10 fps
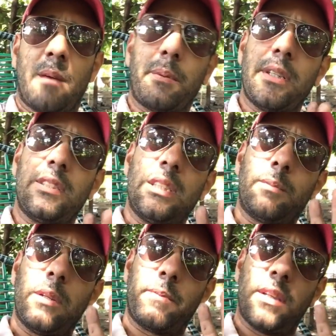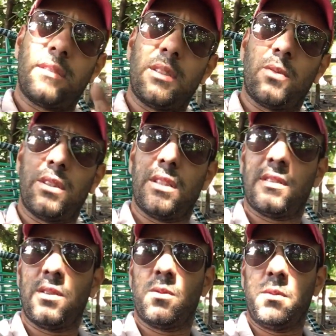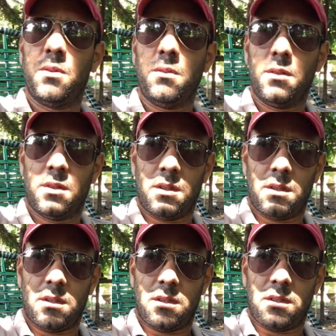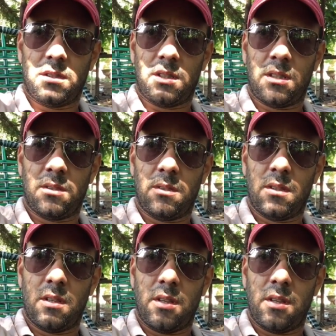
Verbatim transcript: a princípio ele pede 55 mil, entendeu?